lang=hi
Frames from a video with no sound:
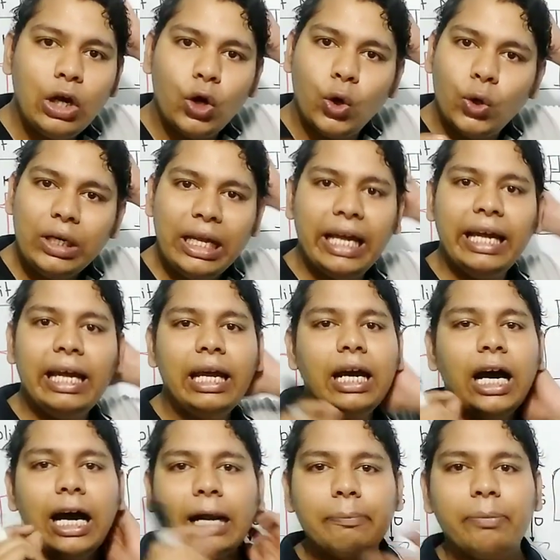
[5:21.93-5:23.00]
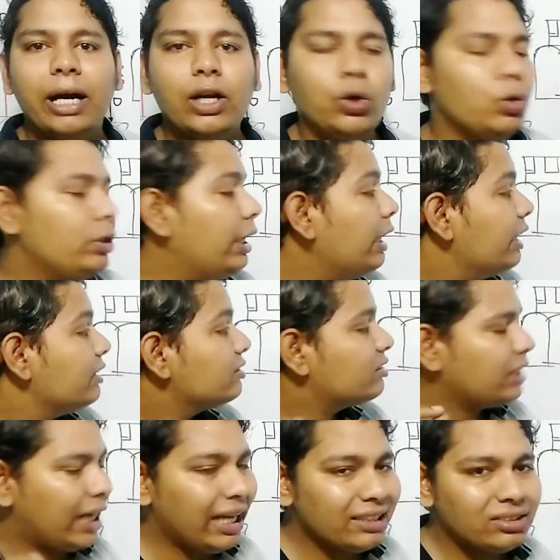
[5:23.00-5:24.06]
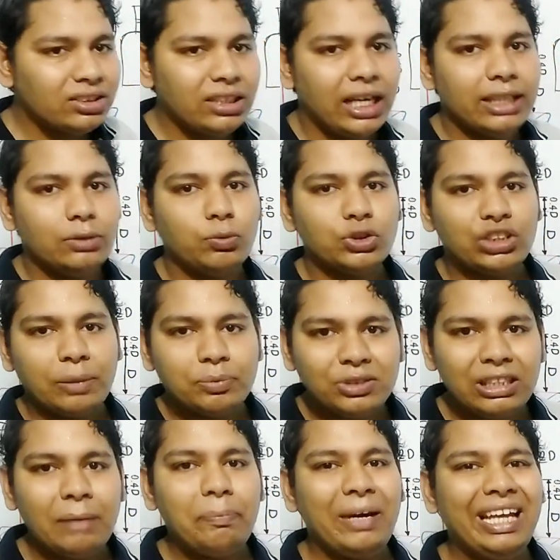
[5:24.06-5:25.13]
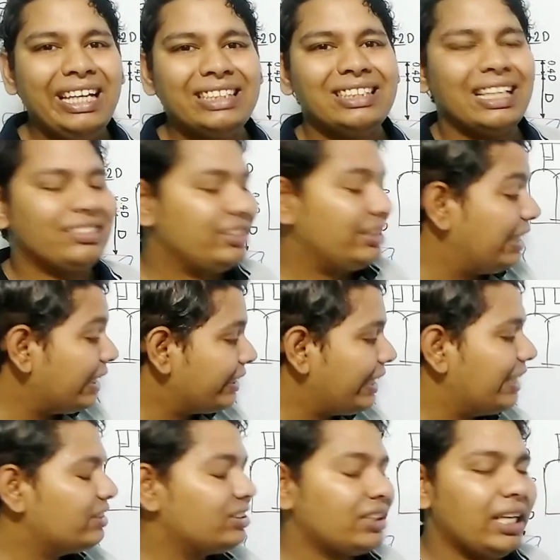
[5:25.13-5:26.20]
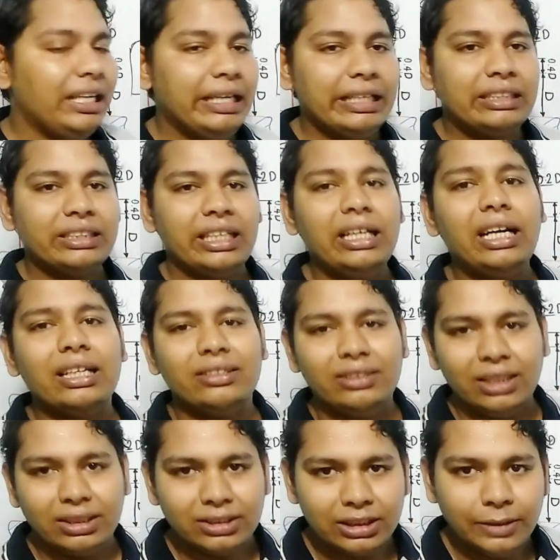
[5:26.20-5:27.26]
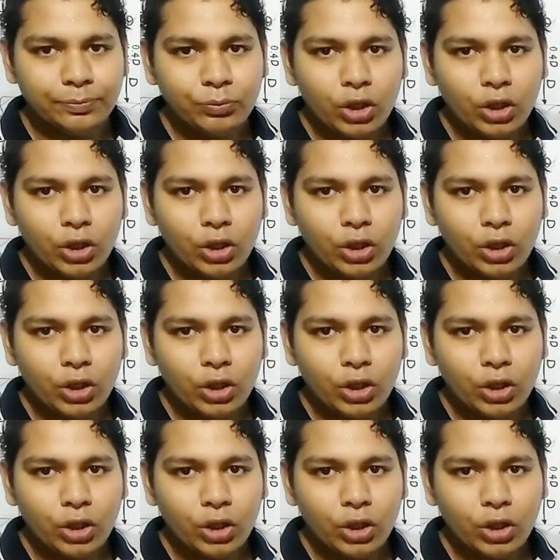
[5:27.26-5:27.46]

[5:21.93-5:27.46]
होल है आर पार होल है साथ साथ वो सबसे पहले जाती है कैस्टल नट के अंदर से